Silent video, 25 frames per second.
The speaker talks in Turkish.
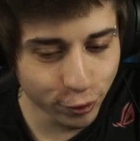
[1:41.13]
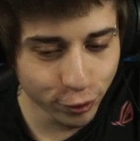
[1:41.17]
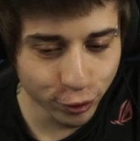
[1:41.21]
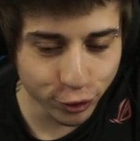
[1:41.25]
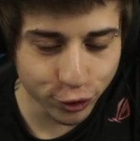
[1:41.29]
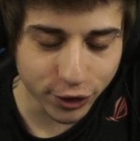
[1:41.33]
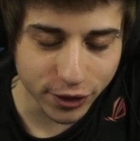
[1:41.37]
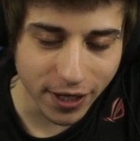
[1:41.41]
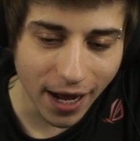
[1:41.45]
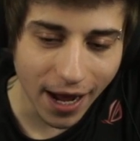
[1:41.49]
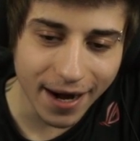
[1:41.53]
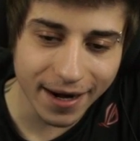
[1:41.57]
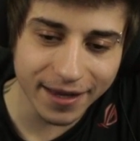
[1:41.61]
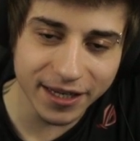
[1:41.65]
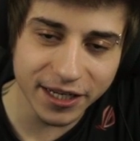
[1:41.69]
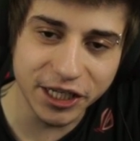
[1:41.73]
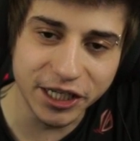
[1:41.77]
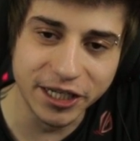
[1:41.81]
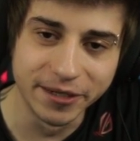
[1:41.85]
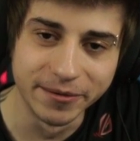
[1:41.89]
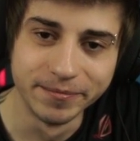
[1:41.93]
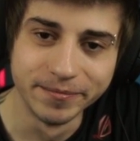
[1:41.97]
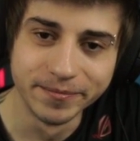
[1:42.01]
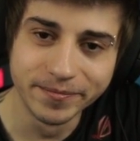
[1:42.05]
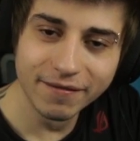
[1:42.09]
Rus
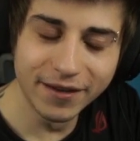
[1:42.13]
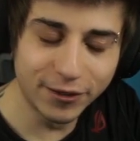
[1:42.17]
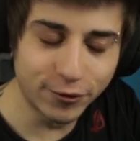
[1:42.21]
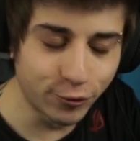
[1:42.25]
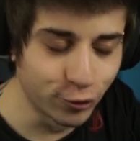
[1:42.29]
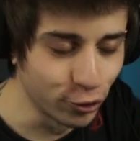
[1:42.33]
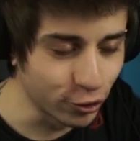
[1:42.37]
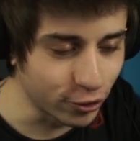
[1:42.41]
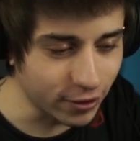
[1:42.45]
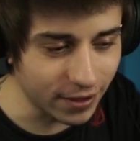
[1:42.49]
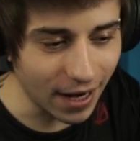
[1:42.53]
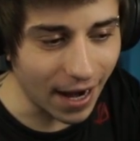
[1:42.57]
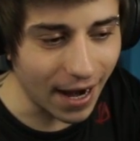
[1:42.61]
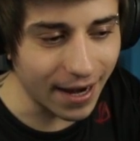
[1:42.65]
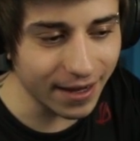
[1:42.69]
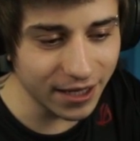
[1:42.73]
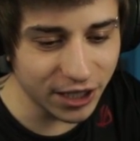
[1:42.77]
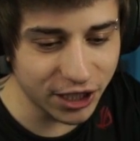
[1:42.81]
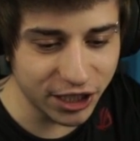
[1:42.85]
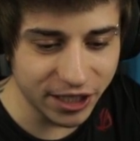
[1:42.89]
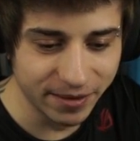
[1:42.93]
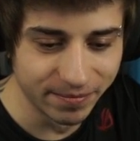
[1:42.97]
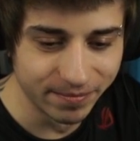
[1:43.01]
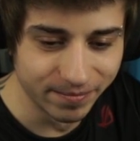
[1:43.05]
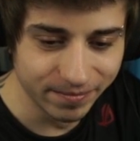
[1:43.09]
kardeşim ve Türk
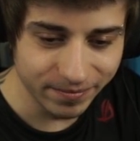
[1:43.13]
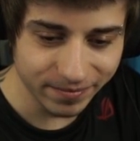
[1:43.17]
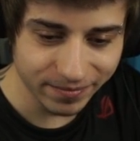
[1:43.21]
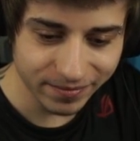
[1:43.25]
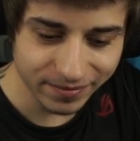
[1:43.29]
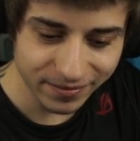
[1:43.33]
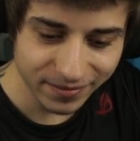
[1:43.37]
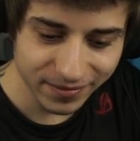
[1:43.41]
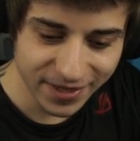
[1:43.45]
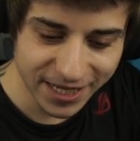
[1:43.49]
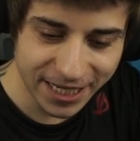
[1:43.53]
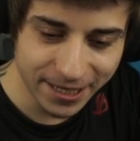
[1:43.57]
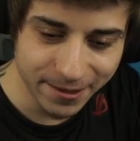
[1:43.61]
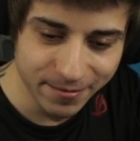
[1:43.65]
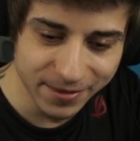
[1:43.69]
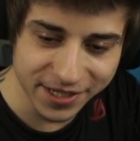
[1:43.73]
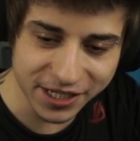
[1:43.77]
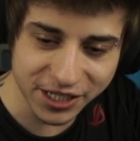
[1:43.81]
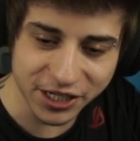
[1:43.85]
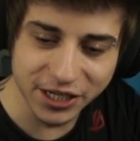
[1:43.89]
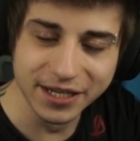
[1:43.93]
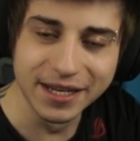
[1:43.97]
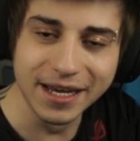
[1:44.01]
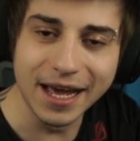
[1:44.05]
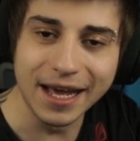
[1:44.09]
kardeşim ikimiz
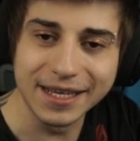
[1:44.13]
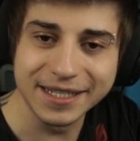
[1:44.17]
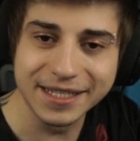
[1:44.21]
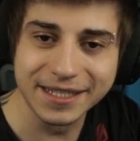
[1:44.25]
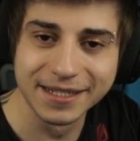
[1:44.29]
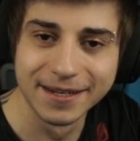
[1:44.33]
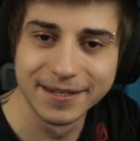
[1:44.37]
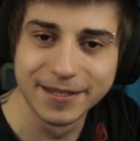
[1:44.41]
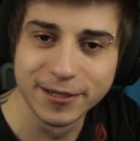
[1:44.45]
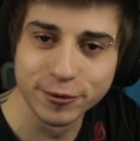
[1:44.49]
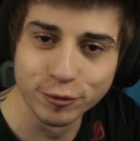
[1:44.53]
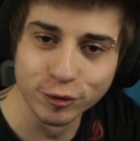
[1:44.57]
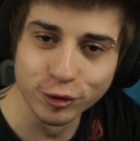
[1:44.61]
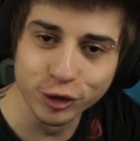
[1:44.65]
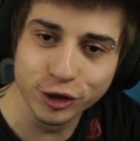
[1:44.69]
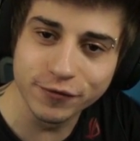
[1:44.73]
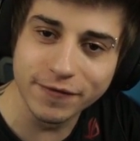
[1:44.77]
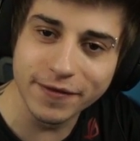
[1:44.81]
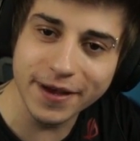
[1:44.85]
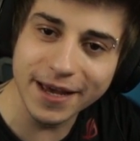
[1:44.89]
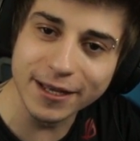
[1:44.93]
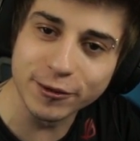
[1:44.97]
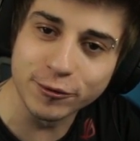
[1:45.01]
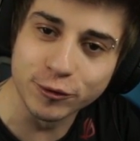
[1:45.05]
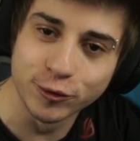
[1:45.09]
için gelsin hadi Rus
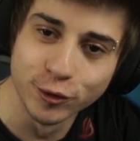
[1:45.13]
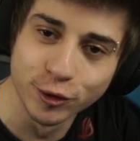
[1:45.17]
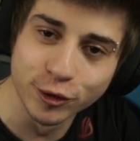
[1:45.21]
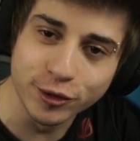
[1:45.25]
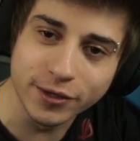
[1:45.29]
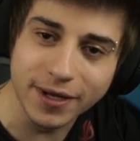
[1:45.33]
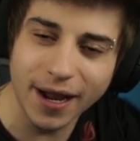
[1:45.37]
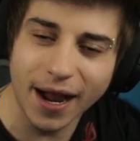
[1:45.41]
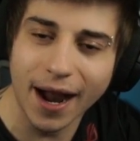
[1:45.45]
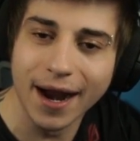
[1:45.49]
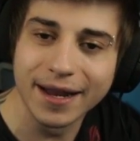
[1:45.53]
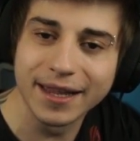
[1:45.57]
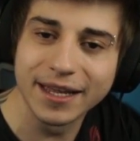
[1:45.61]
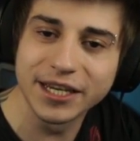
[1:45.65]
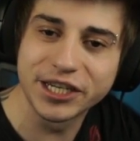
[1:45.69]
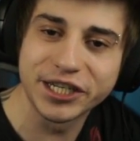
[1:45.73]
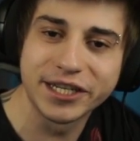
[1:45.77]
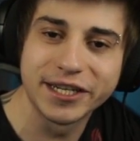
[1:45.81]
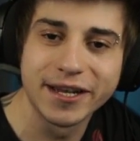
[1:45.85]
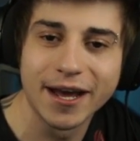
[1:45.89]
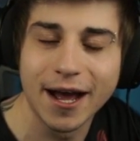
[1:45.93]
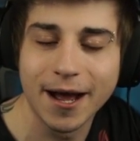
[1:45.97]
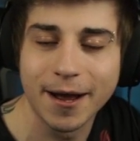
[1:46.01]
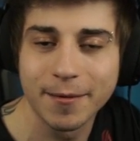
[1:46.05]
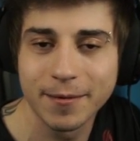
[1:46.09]
ve Türk
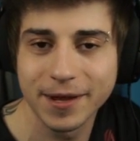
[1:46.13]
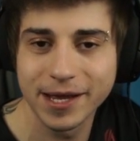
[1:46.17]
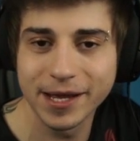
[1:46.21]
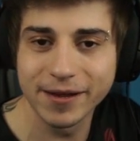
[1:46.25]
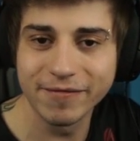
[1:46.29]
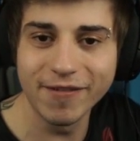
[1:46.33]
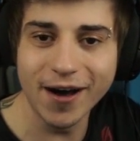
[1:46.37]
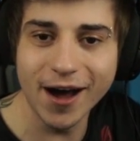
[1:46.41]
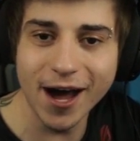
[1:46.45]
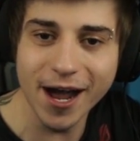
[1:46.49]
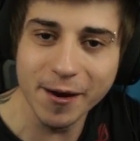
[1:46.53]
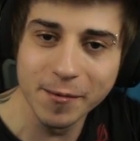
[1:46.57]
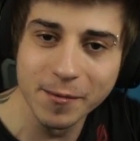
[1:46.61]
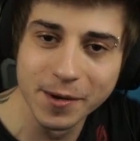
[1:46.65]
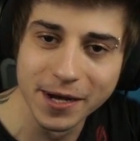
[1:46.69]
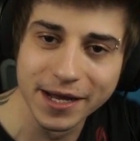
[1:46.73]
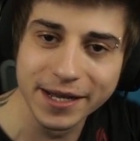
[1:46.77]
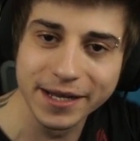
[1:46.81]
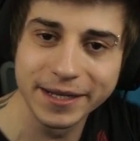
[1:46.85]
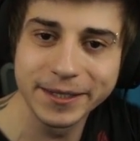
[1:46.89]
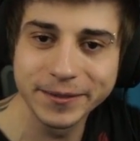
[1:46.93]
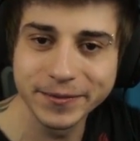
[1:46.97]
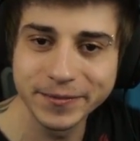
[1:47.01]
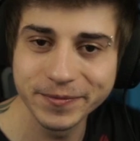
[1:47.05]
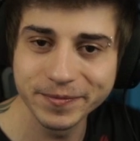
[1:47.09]
kardeşliği abi var mı?
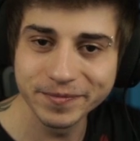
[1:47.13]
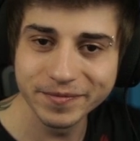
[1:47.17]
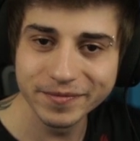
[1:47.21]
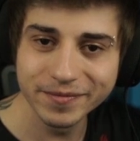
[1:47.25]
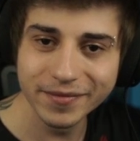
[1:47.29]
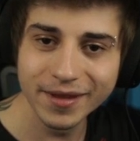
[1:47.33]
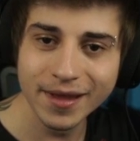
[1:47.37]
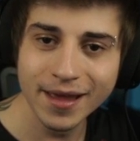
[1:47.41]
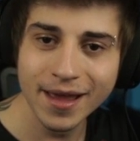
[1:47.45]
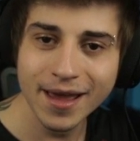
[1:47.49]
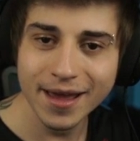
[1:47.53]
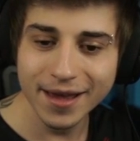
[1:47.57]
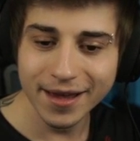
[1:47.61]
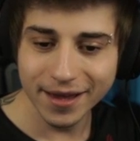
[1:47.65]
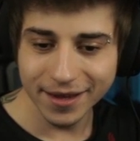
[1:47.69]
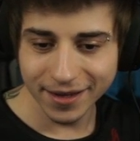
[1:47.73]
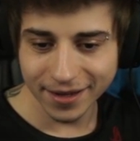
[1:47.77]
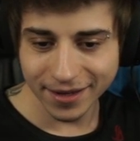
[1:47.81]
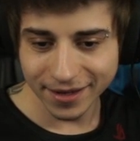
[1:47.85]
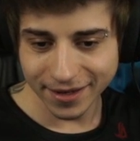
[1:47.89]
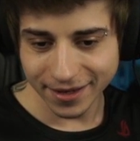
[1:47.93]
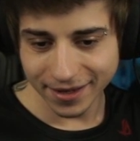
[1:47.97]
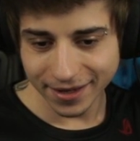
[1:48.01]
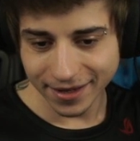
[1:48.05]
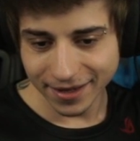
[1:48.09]

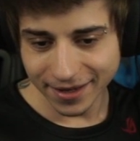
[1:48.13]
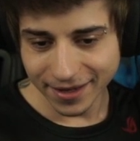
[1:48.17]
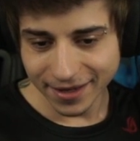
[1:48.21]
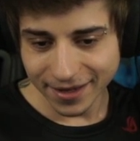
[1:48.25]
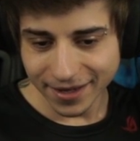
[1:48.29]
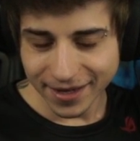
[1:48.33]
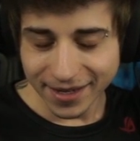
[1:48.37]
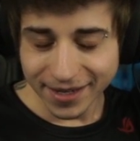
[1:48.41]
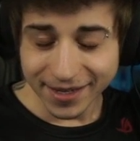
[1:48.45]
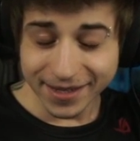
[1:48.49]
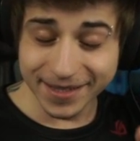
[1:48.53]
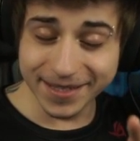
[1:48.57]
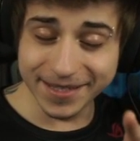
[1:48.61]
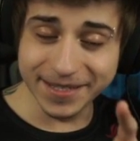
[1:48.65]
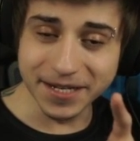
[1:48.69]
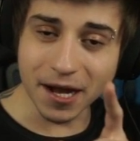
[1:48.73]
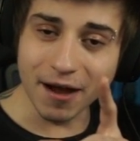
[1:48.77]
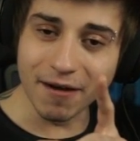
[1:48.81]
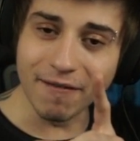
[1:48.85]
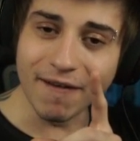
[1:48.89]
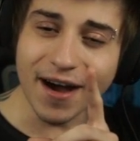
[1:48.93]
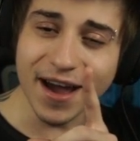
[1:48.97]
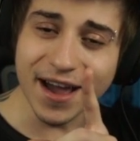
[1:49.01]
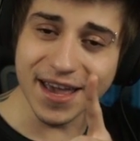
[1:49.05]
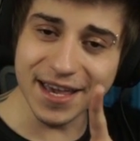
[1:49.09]
Davay davay ki, ki.
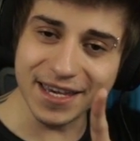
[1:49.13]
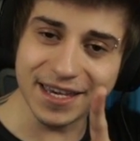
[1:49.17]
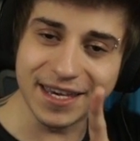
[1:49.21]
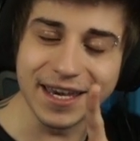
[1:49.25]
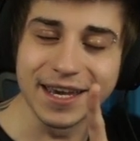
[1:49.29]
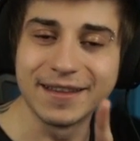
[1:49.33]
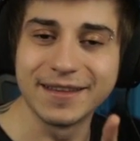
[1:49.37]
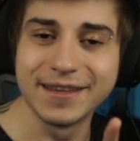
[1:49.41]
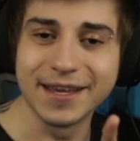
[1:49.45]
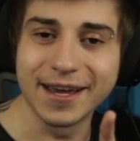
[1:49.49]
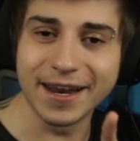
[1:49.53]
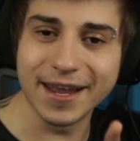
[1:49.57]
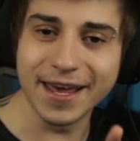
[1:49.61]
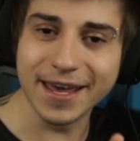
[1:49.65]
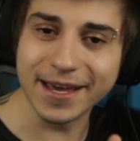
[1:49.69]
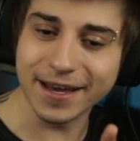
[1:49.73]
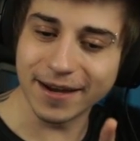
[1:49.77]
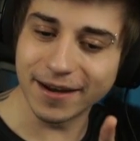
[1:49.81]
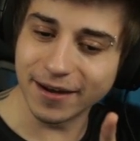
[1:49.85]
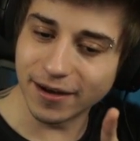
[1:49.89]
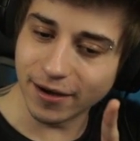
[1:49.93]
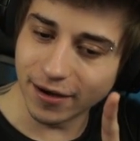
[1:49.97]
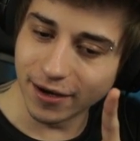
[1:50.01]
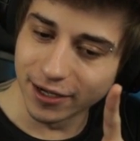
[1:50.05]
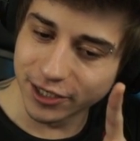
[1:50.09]
Davay ki diyerek
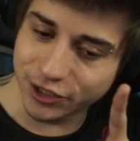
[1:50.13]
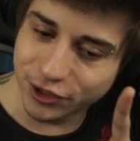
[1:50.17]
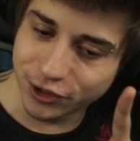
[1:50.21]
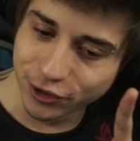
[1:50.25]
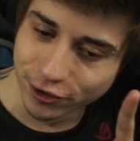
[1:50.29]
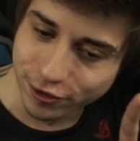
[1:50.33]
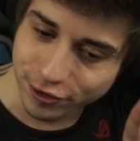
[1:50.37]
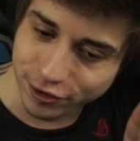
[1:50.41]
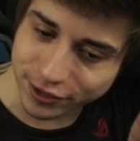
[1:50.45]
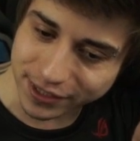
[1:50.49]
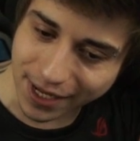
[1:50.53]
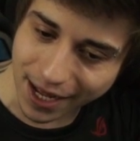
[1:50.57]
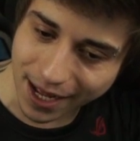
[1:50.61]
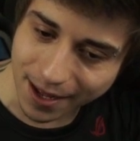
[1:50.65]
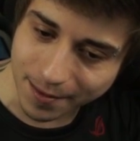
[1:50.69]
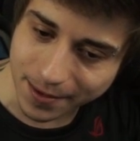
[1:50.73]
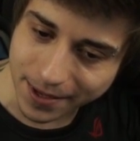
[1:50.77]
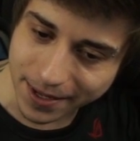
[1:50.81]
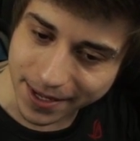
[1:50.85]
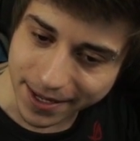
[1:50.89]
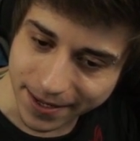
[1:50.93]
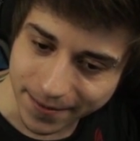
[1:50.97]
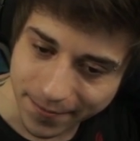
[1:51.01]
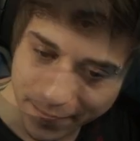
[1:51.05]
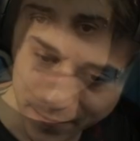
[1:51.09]
açıyoruz
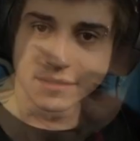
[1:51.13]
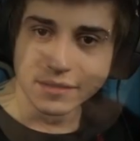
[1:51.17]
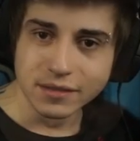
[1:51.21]
abi.